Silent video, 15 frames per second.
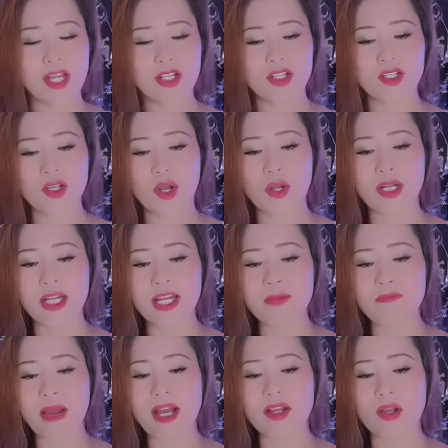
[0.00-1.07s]
rồi liếc
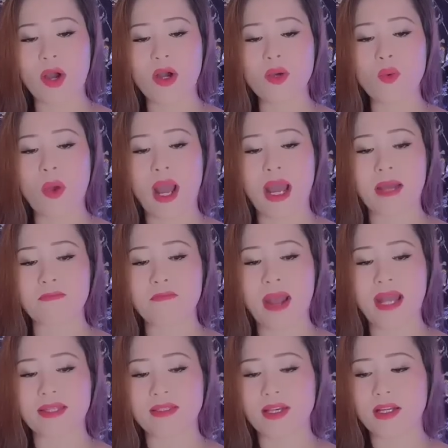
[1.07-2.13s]
mắt ngó qua
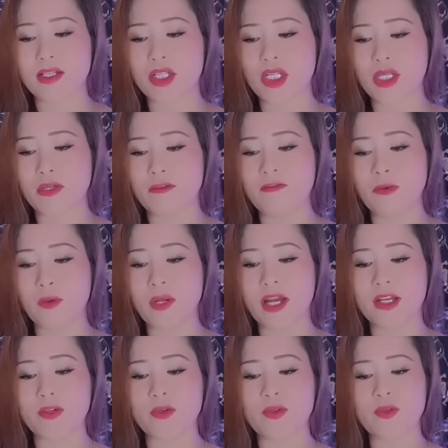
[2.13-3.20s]
ba tờ sự vụ lệnh của